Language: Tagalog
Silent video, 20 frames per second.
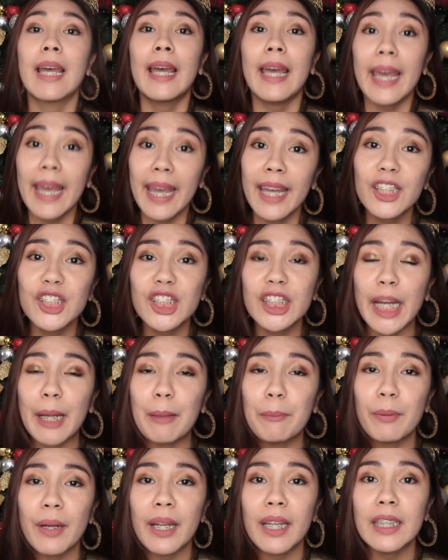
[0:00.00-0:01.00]
And
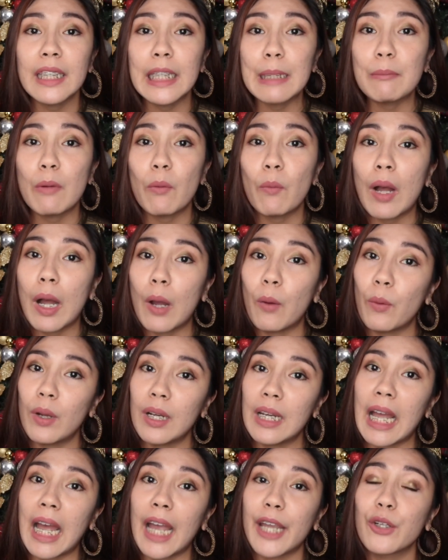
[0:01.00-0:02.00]
syempre, hindi
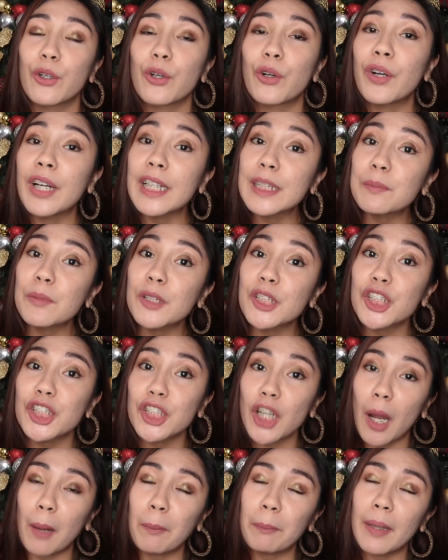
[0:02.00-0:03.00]
mawawala yung Christmas
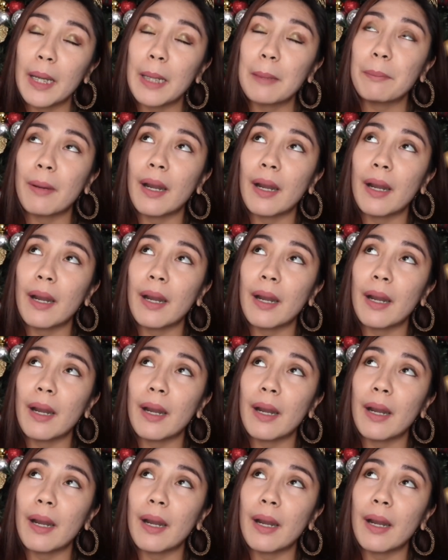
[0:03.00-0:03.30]
shopping